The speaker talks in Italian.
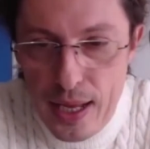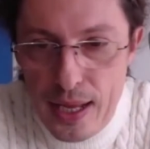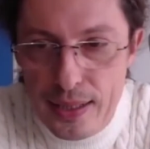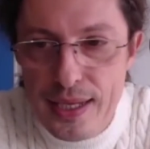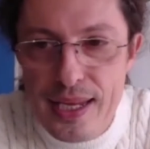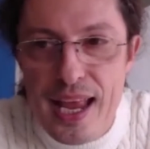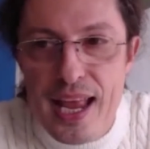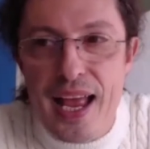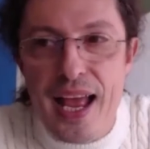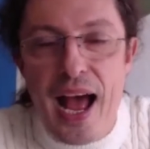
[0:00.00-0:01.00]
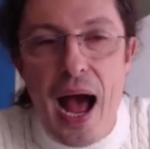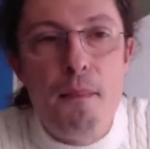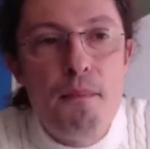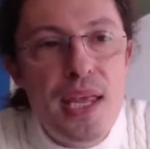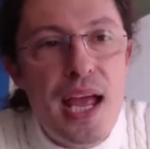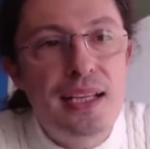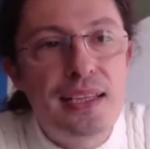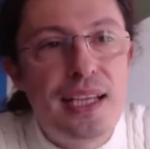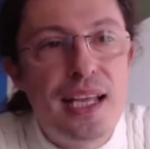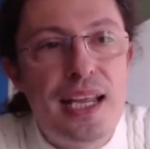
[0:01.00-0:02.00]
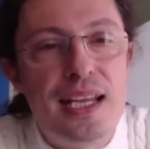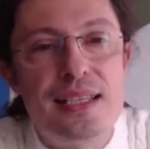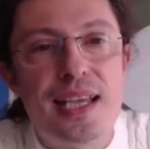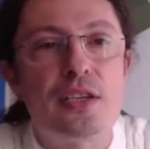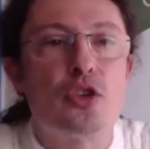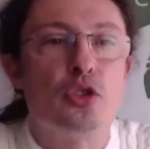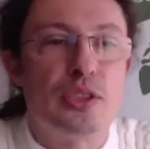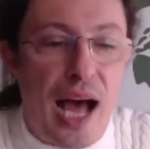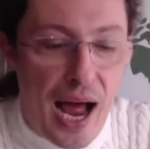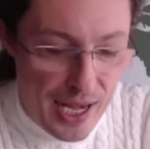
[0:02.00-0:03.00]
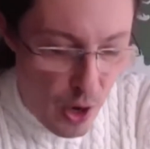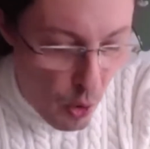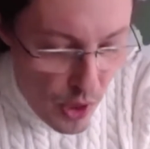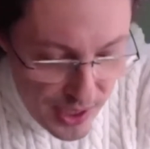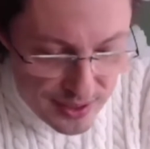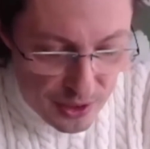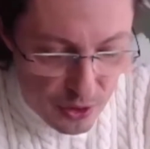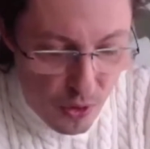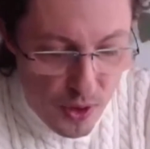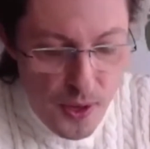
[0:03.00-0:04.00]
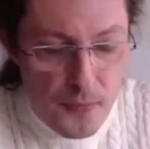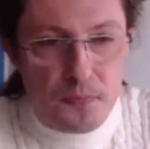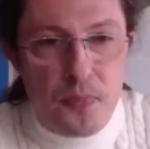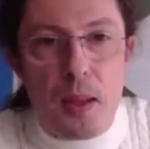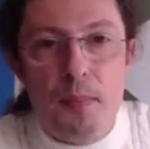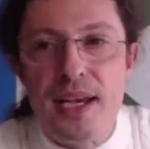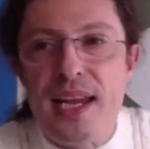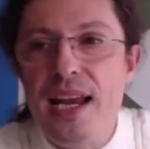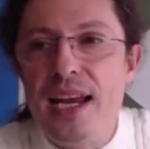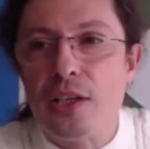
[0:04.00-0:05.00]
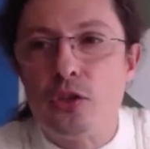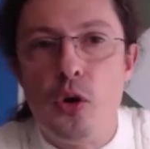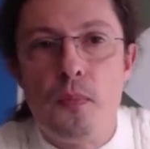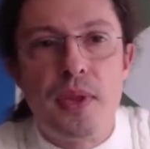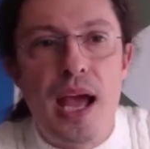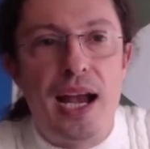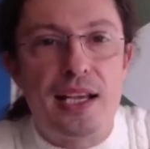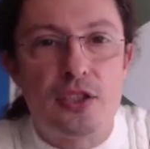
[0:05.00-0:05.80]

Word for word: di ambiente in senso totale, olistico, perché è legato alla